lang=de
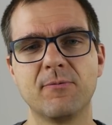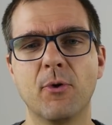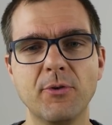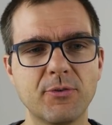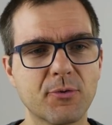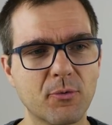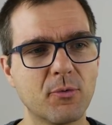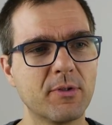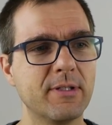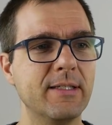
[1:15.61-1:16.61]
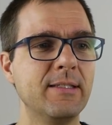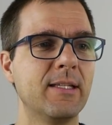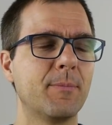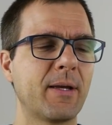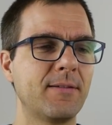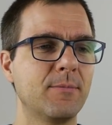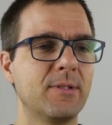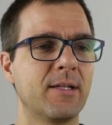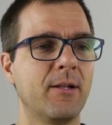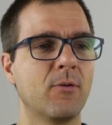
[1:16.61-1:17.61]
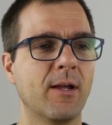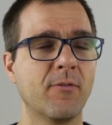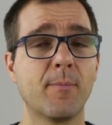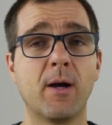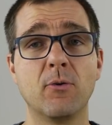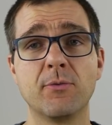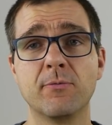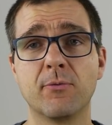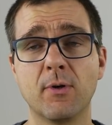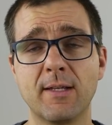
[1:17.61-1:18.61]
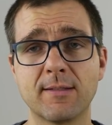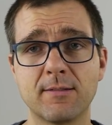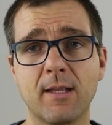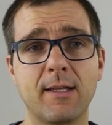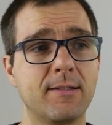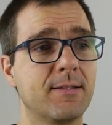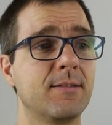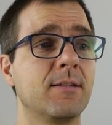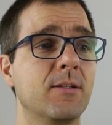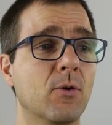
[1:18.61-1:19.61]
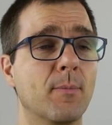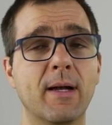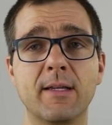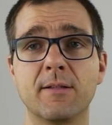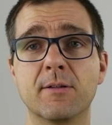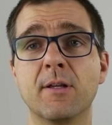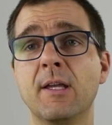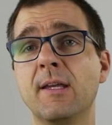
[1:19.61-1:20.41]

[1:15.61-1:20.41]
Äußerungen in der Pressemitteilung einfach mal außen vor lassen, handelt es sich hier um eine,